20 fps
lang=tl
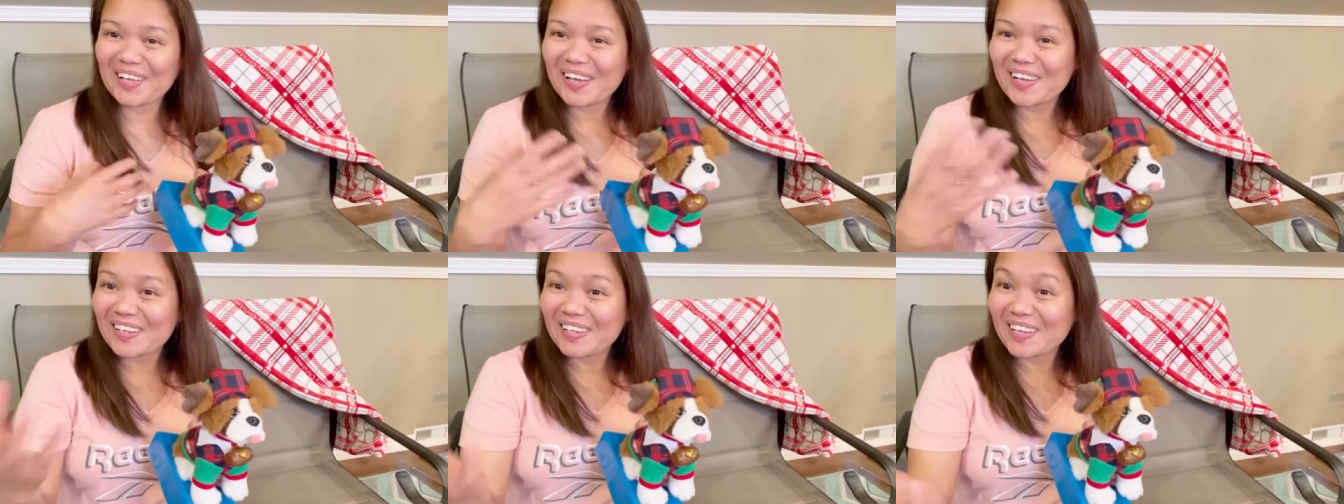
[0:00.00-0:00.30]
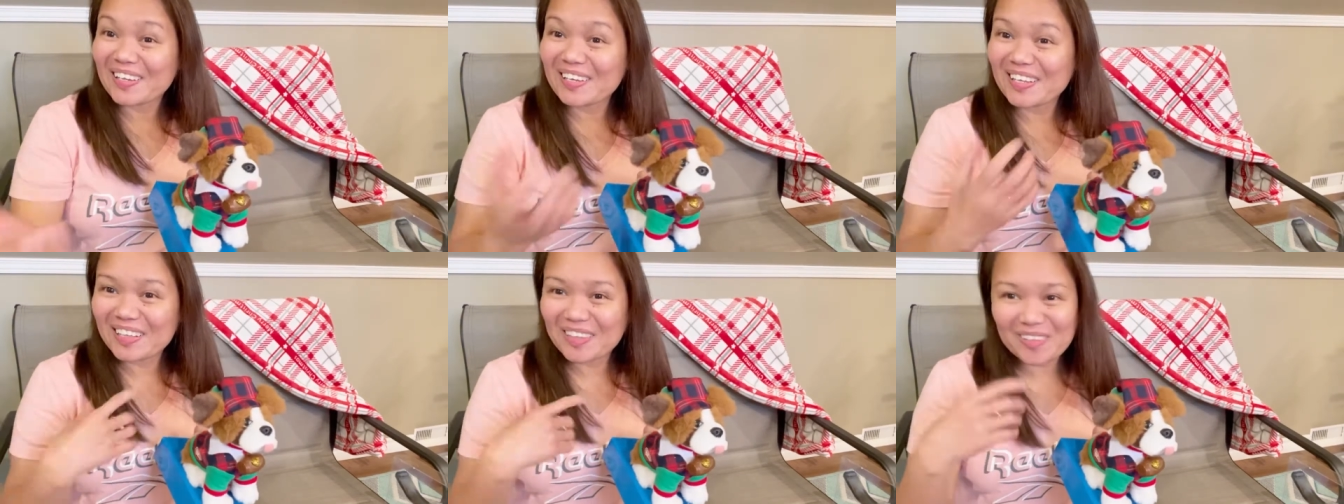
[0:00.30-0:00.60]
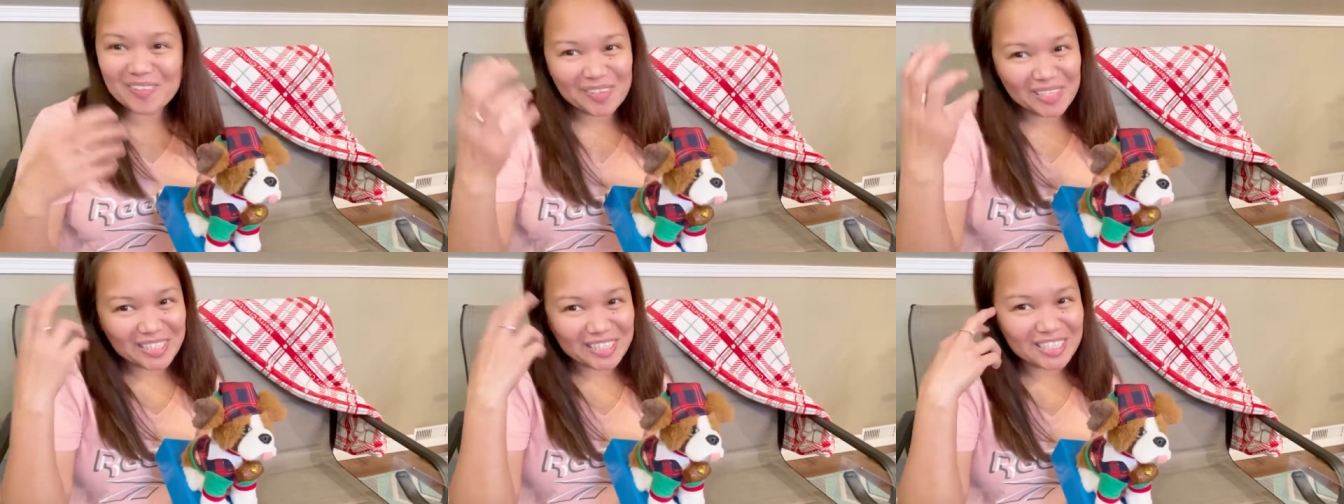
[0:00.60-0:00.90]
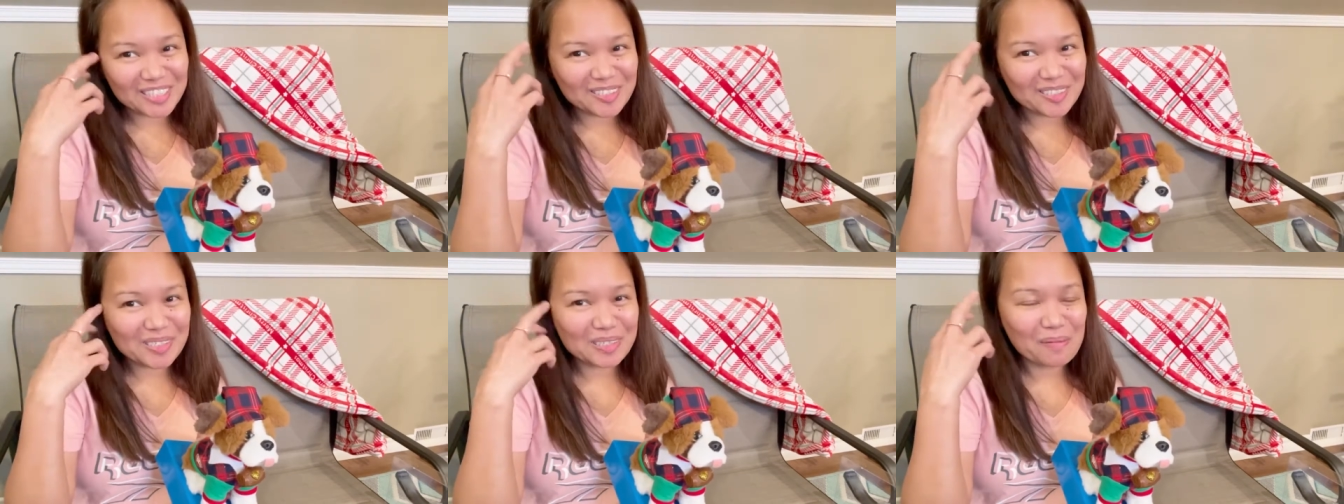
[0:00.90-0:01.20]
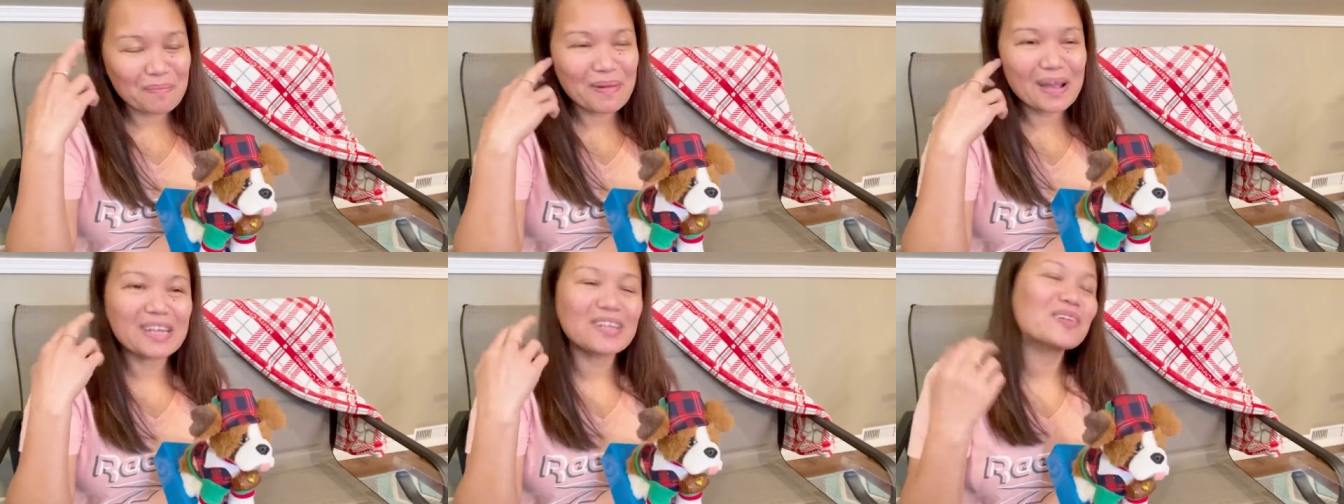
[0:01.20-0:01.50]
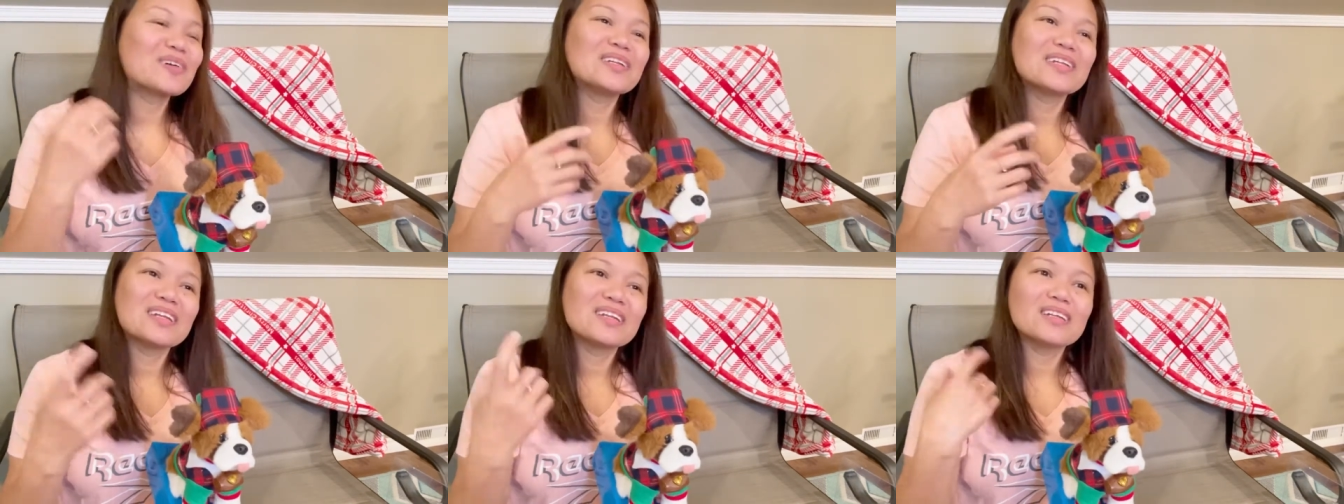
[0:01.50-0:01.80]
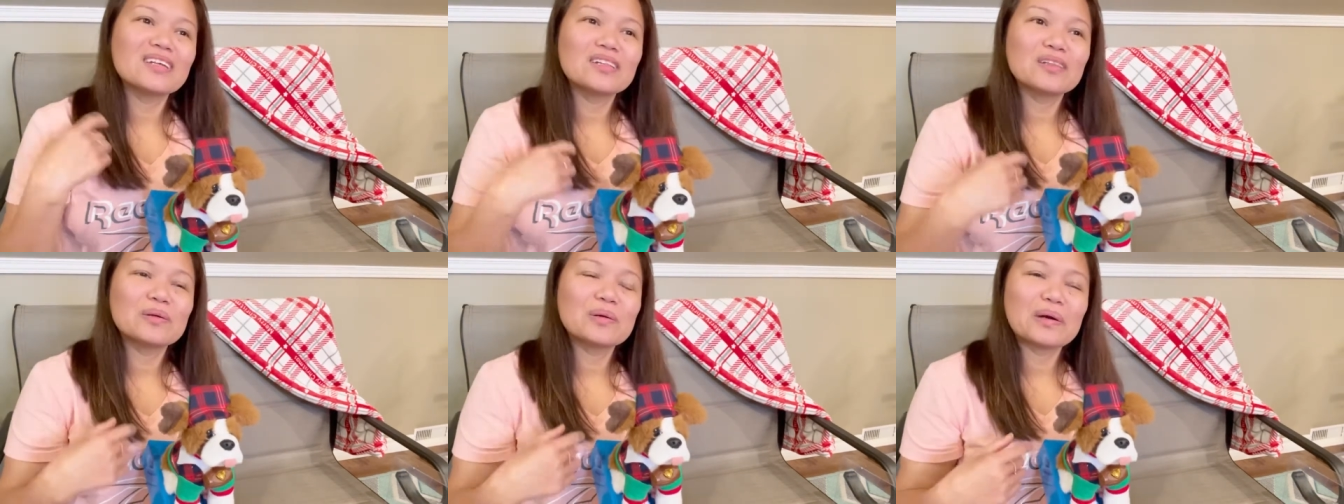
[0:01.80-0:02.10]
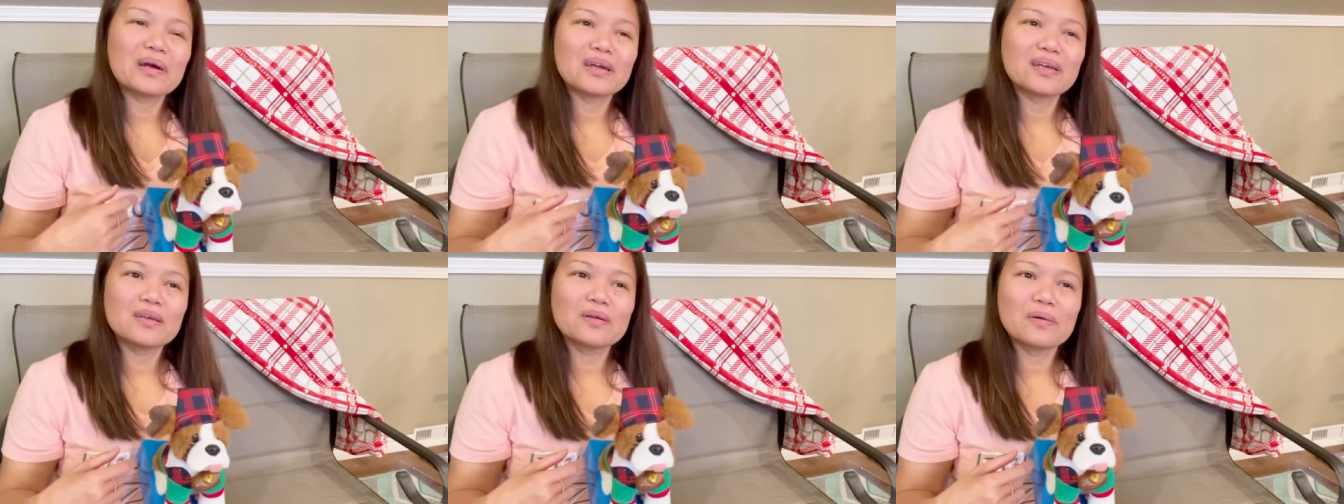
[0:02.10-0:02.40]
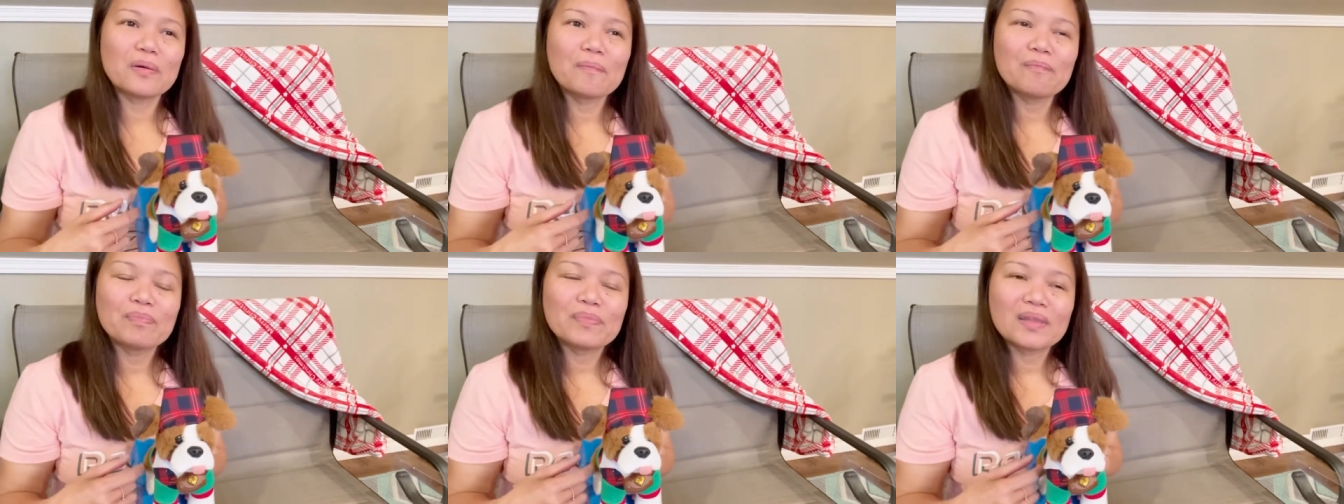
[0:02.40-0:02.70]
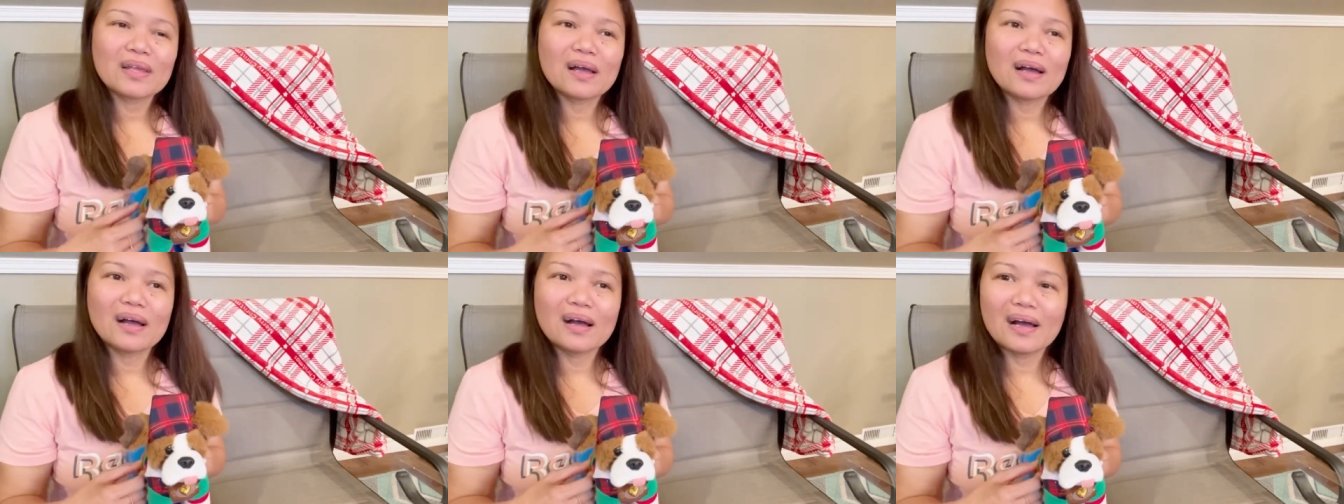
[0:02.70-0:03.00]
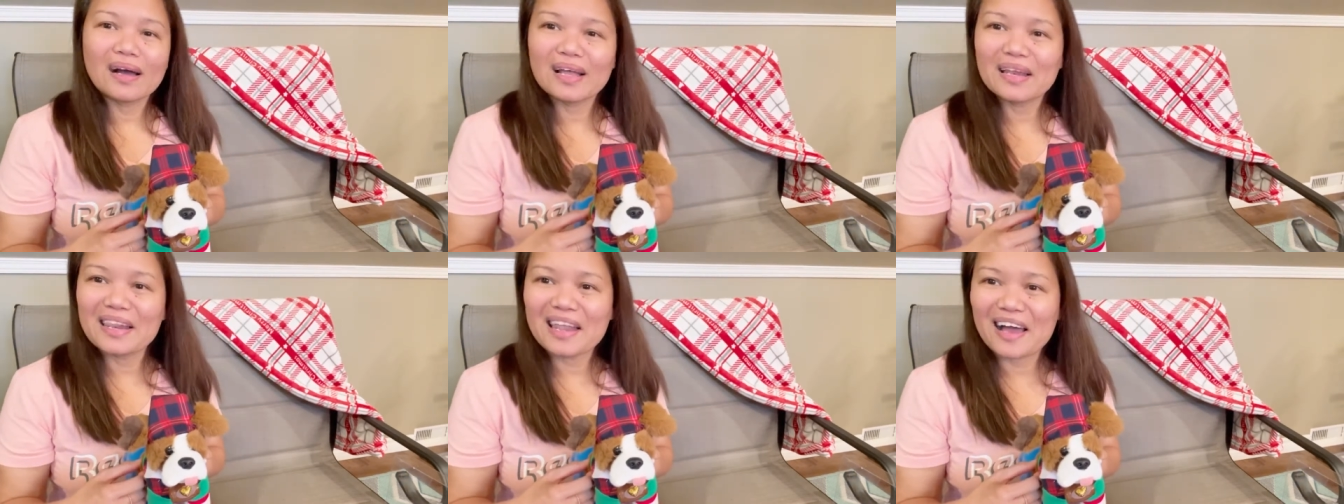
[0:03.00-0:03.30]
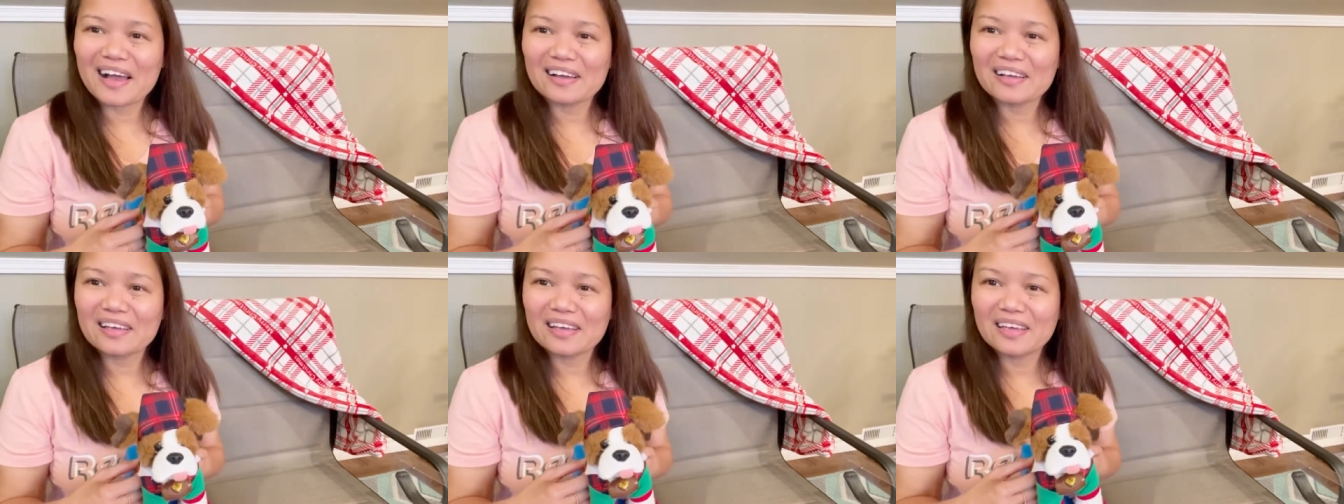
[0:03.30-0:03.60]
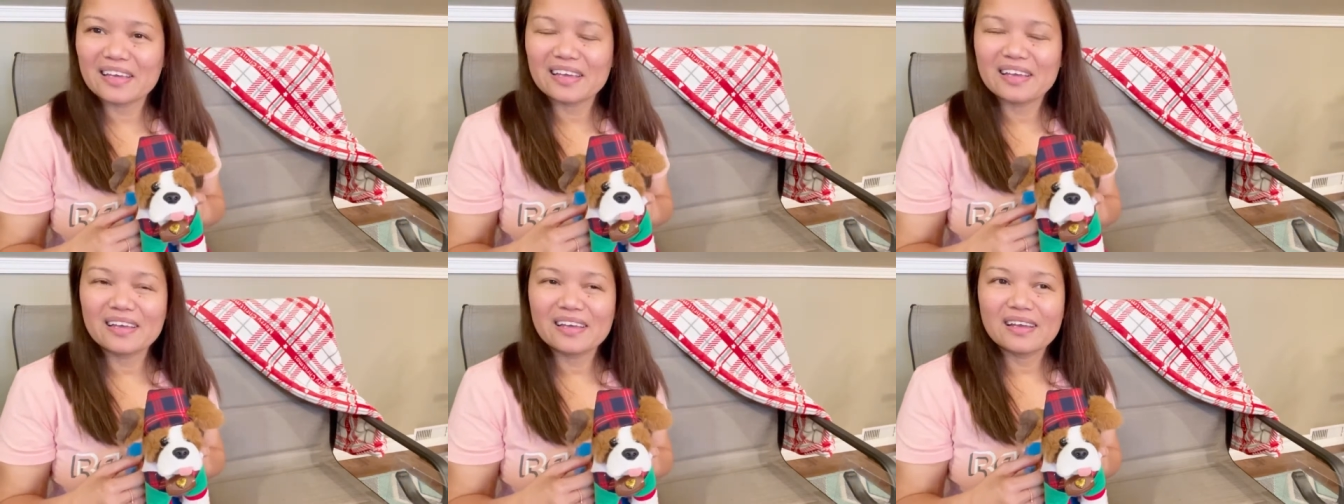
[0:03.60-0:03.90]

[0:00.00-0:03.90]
nandito at dito sa mind ko nandito kayo uh, lagi